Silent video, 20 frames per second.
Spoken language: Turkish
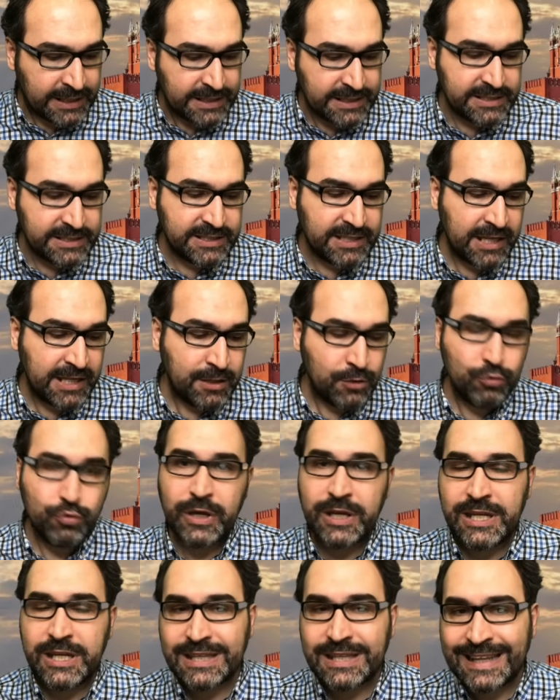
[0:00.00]
Yeni
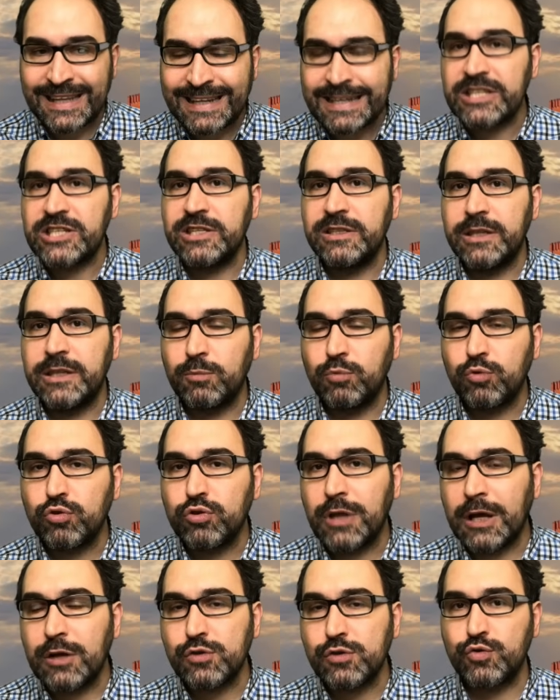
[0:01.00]
üyelikler içinde
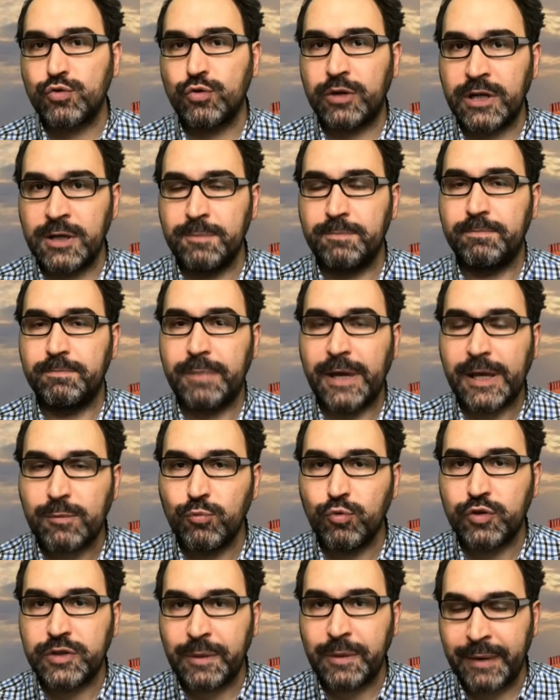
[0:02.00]
bundan sonra pek
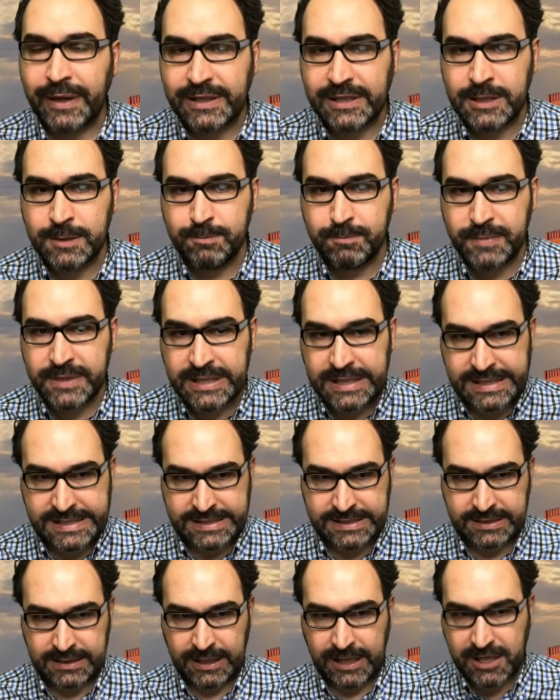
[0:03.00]
muhtemel ki
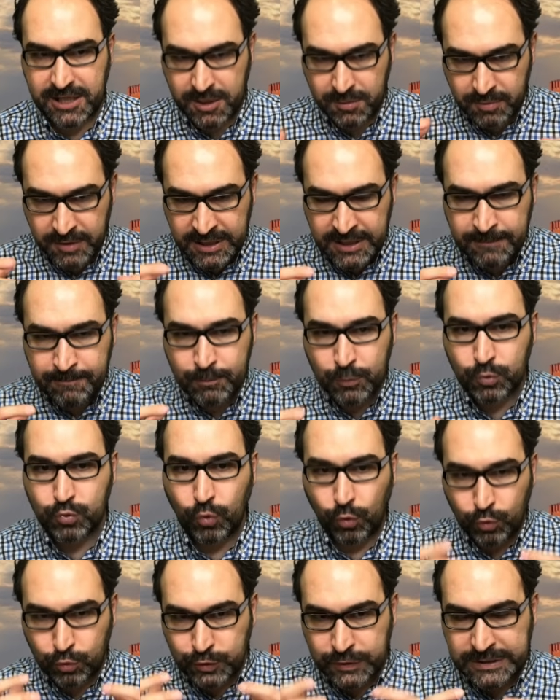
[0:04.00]
BRICS ekibi bu
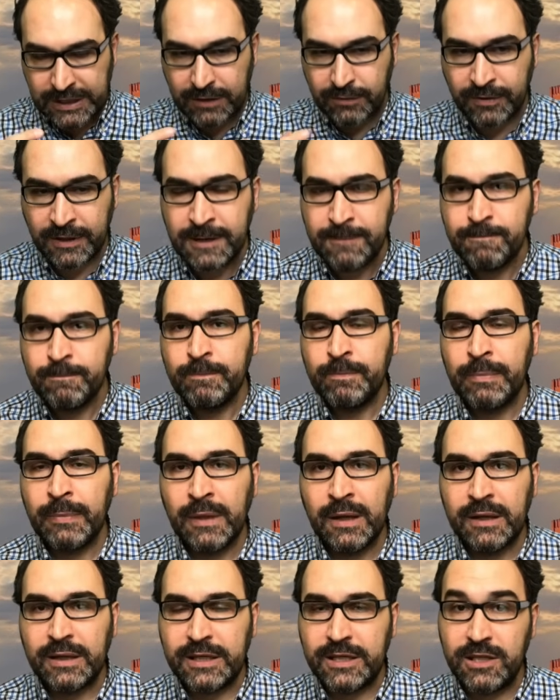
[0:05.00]
dokuz kafa
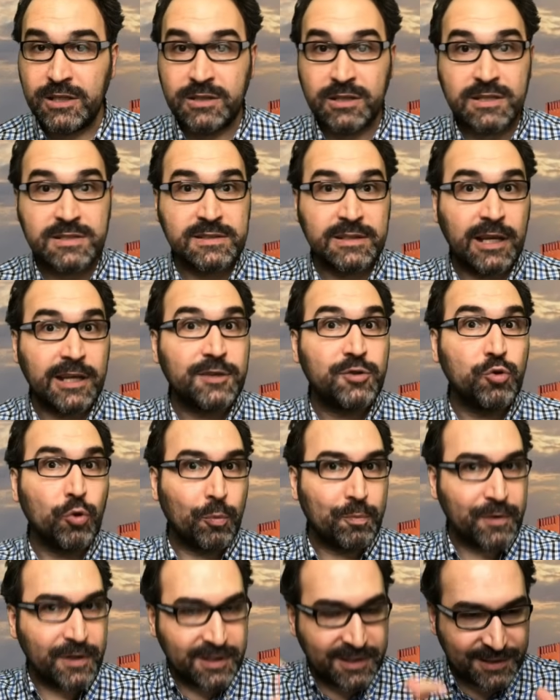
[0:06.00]
e, içerisinde
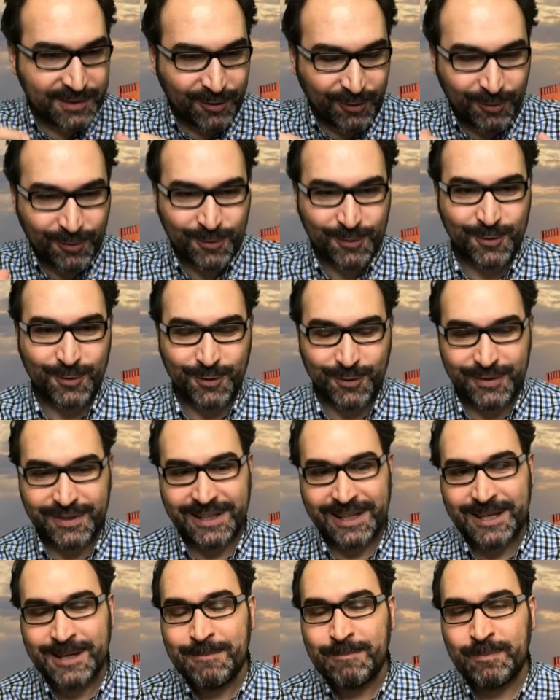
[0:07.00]
Etiyopya'nın da olduğu
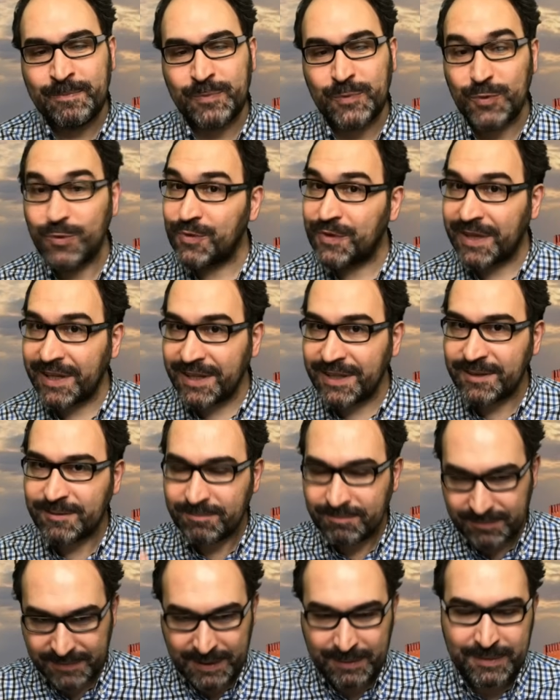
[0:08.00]
diyelim.
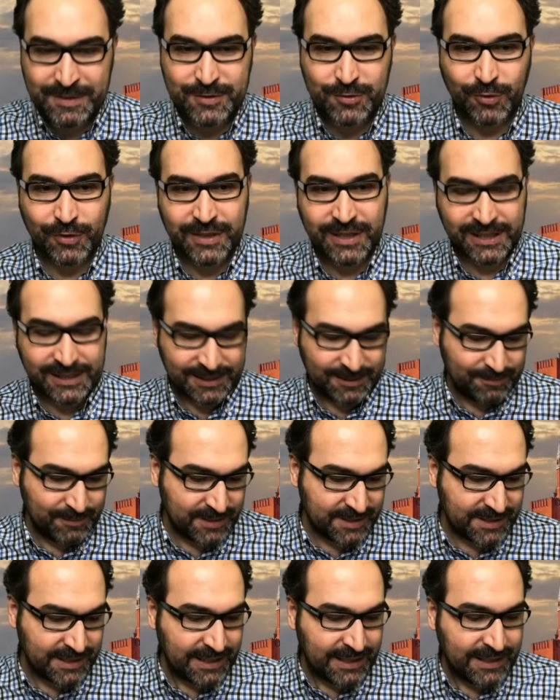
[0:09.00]
Türkiye'nin değil mi çok yakın
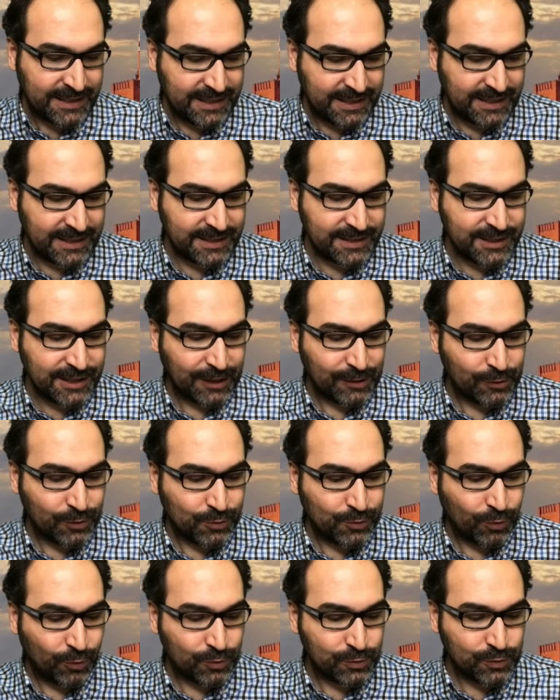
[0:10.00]
bir e,
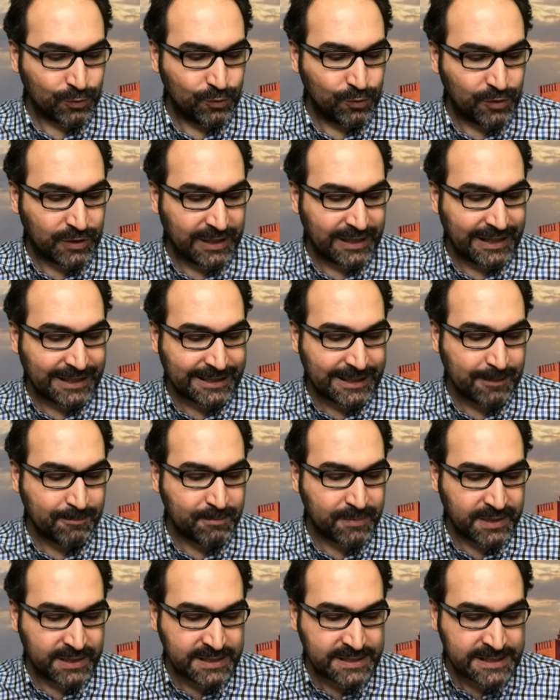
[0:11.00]
diyaloğun olduğu
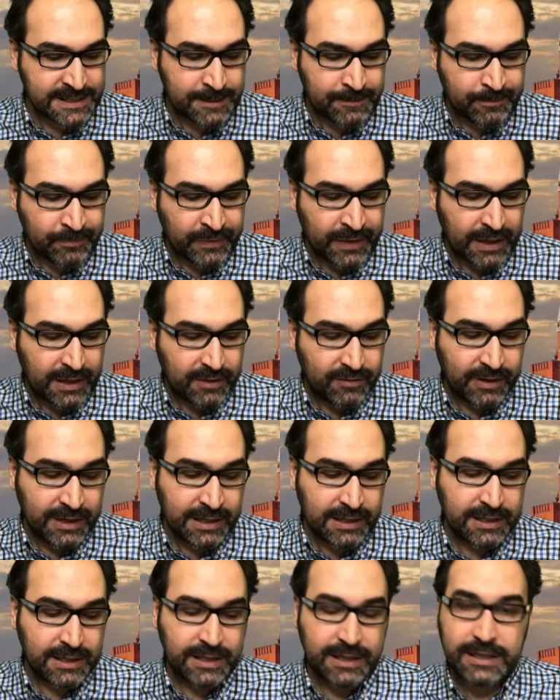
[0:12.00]
ülkelerden birisi ve
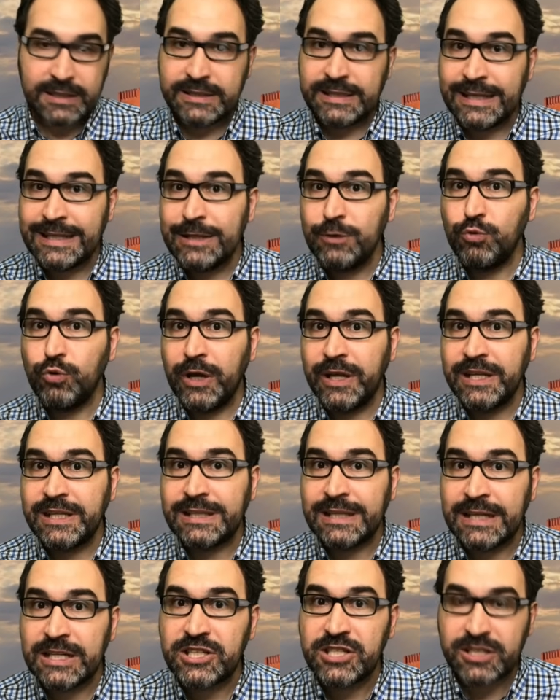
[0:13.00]
e, yeni
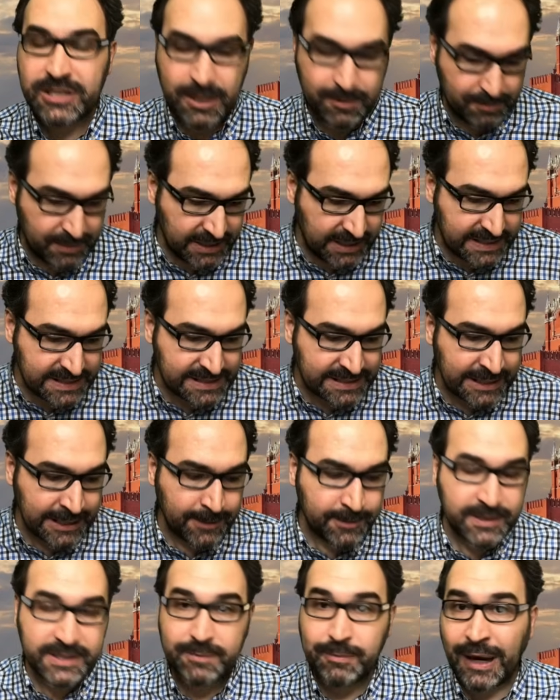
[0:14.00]
üyelikler içinde
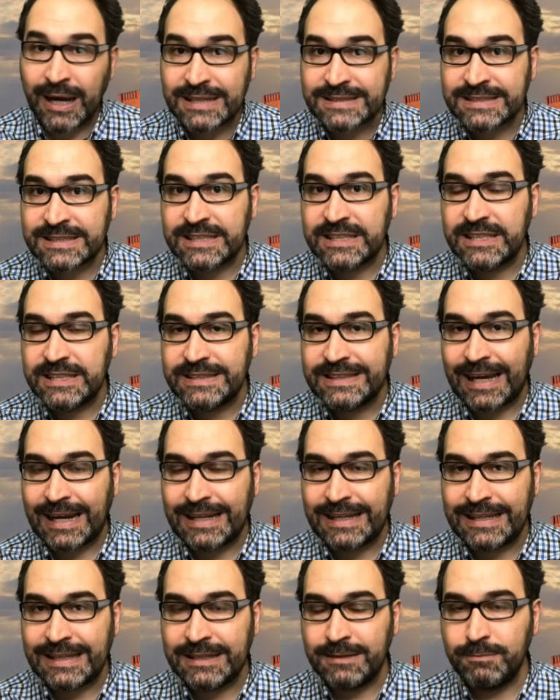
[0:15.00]
BRICS'te bazı
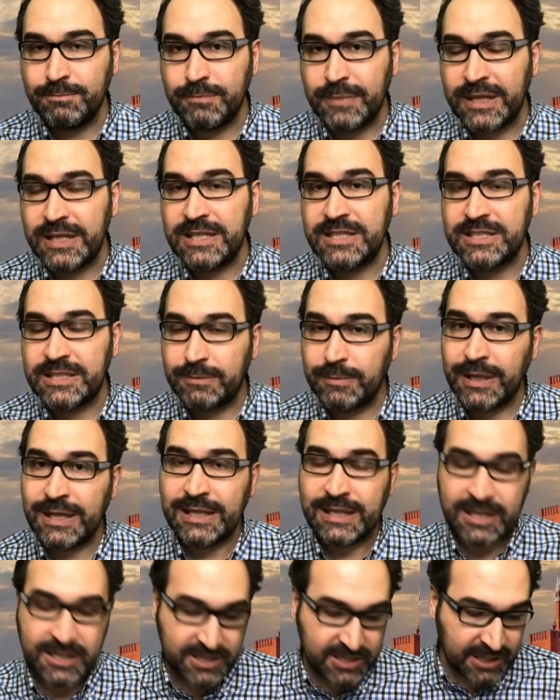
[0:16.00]
kriterlerin
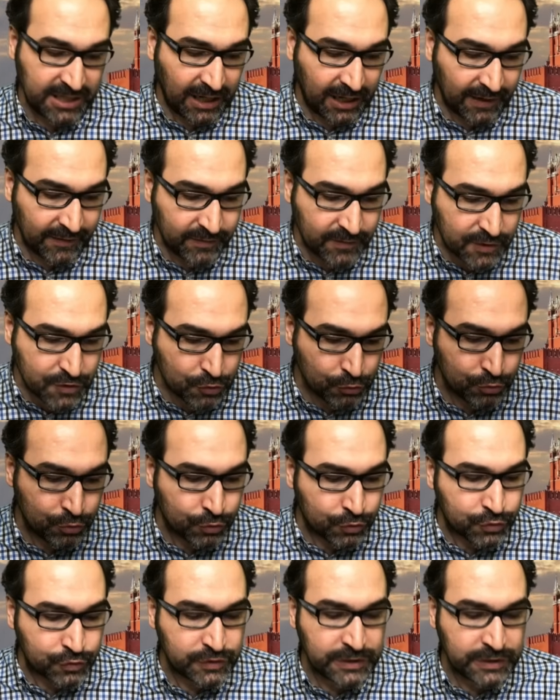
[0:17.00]
belirleneceği anlaşılıyor.